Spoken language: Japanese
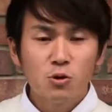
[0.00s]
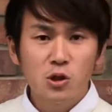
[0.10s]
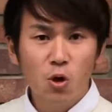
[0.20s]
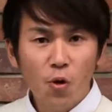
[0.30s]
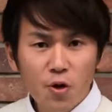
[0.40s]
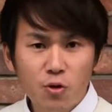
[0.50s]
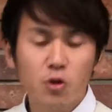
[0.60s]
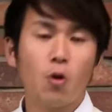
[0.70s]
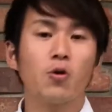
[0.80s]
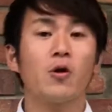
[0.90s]
を揃えるっ
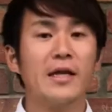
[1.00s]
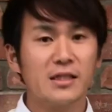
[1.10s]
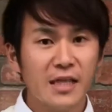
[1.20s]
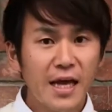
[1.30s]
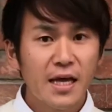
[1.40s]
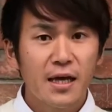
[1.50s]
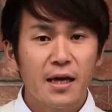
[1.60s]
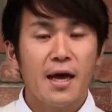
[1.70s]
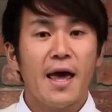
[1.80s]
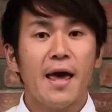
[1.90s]
てことなんですね、
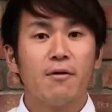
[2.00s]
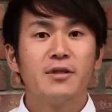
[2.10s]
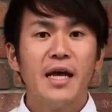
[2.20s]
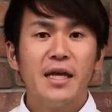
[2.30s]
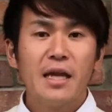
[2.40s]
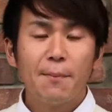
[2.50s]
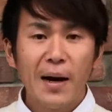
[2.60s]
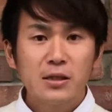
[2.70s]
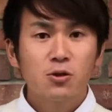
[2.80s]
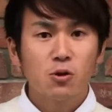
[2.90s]
えー、具体的な
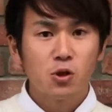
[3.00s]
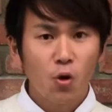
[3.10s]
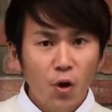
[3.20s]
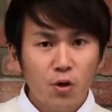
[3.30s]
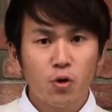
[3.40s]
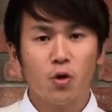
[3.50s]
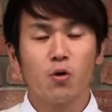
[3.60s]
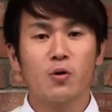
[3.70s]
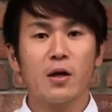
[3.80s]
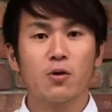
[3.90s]
パーツを揃えるという
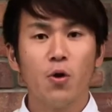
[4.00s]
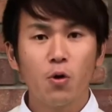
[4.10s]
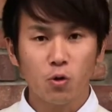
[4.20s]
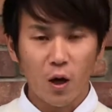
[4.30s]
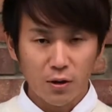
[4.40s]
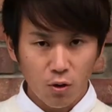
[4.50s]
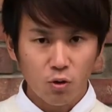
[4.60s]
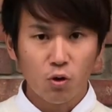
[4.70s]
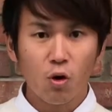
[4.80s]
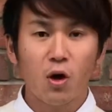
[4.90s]
ことはどういうことかという
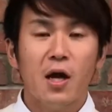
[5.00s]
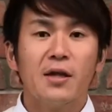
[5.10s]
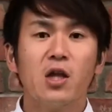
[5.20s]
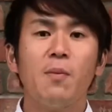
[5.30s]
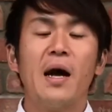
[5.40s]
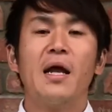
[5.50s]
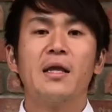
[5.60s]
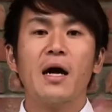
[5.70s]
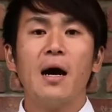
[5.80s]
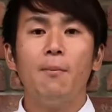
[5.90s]
と例えばあな
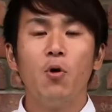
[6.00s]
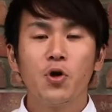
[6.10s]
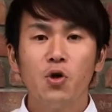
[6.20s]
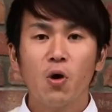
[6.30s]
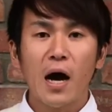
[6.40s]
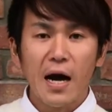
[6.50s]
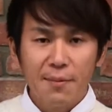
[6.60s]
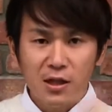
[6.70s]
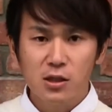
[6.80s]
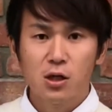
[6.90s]
たが目標があり
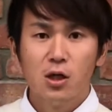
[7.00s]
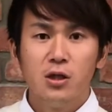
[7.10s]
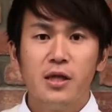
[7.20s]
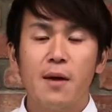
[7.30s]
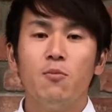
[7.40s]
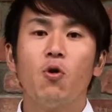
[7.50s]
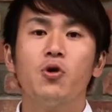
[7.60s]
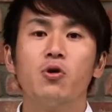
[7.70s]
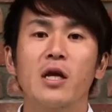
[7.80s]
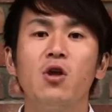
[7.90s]
ますで目
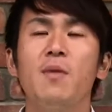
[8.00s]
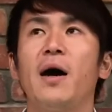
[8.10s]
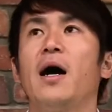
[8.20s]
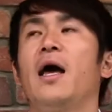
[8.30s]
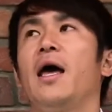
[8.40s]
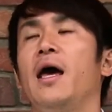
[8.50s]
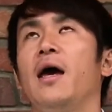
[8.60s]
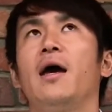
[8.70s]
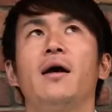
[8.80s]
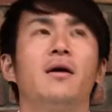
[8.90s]
標例えば、
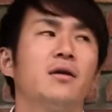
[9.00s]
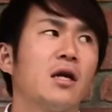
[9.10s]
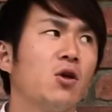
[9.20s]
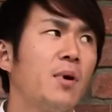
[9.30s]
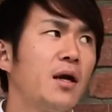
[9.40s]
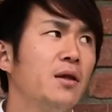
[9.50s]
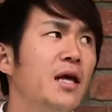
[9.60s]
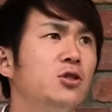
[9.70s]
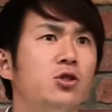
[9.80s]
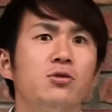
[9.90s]
えー、例えば
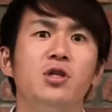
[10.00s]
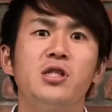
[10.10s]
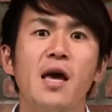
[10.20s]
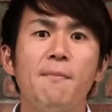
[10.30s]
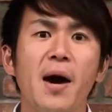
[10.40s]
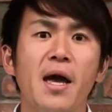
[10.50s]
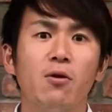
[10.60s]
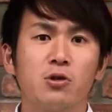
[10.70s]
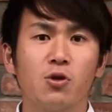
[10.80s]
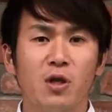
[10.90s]
年収2000万円
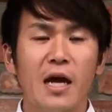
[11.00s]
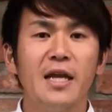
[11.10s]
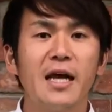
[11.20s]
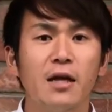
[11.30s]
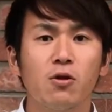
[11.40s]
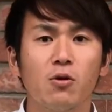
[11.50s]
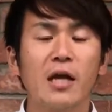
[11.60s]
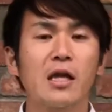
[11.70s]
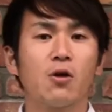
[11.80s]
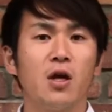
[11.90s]
の人になりたいって
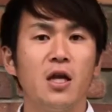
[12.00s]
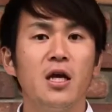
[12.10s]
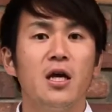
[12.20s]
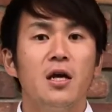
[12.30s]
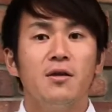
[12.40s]
なった時に